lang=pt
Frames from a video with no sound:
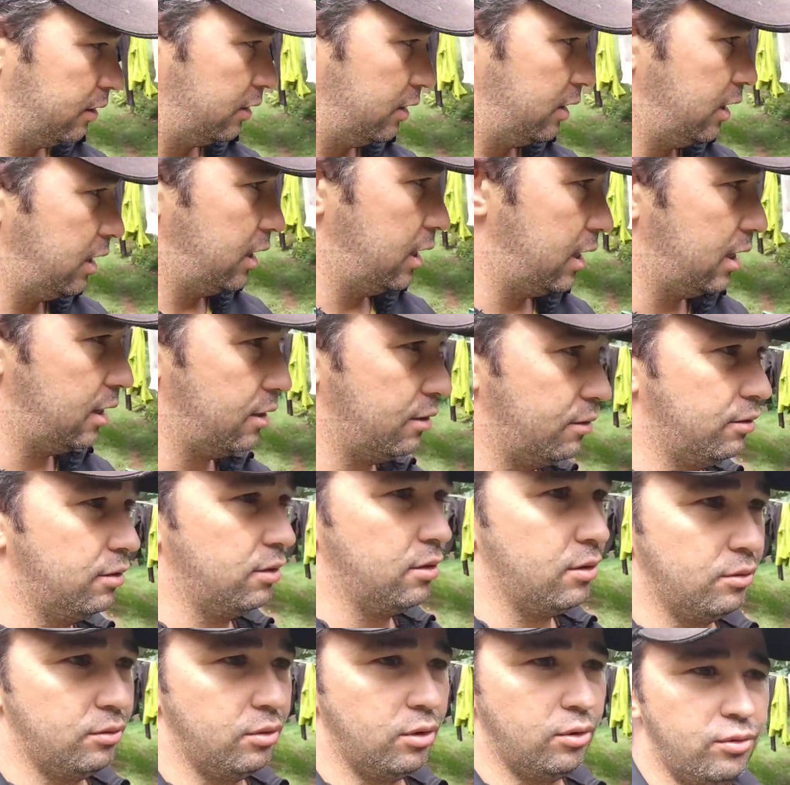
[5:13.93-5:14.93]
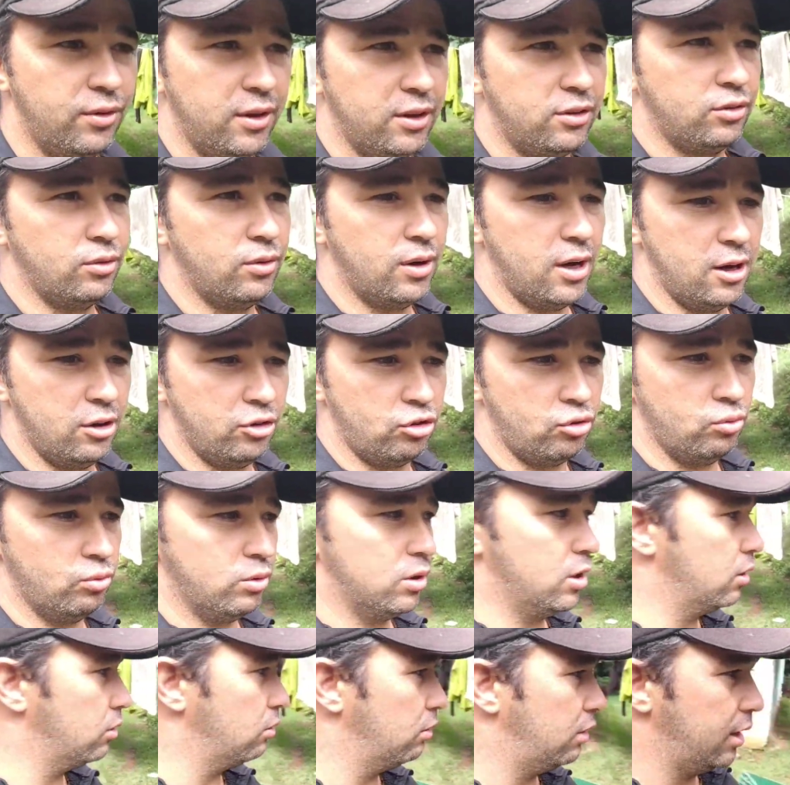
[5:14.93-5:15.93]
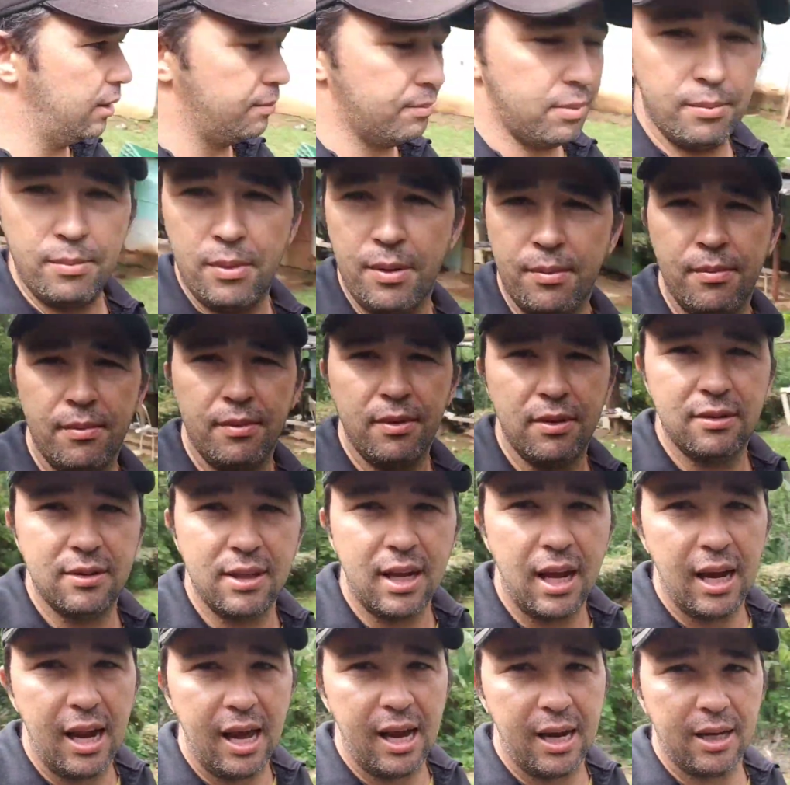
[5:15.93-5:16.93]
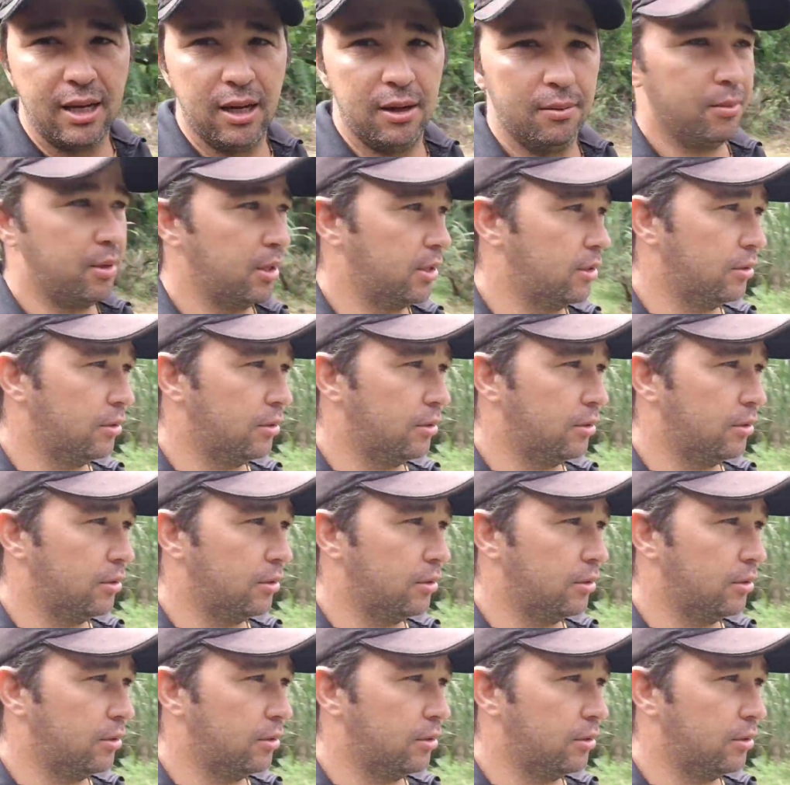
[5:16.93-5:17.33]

É, vou ver se eu acho um ângulo aí para me instalar a câmera,